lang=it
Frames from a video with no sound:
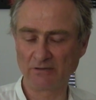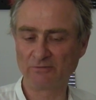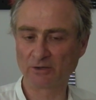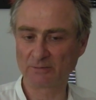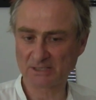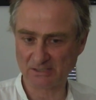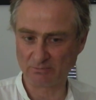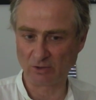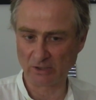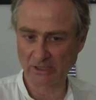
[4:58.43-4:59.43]
la forma
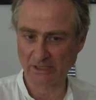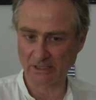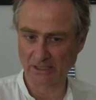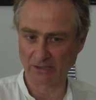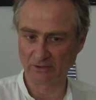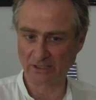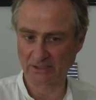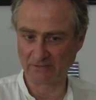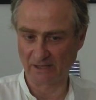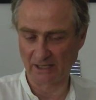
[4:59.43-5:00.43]
simbolica che è in grado
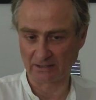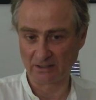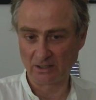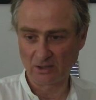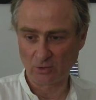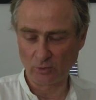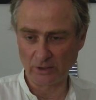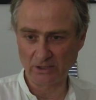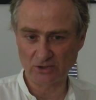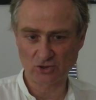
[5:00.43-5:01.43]
di attivare,
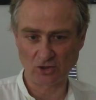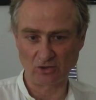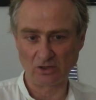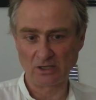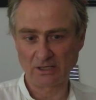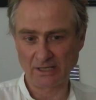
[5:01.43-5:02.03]
quindi ciò,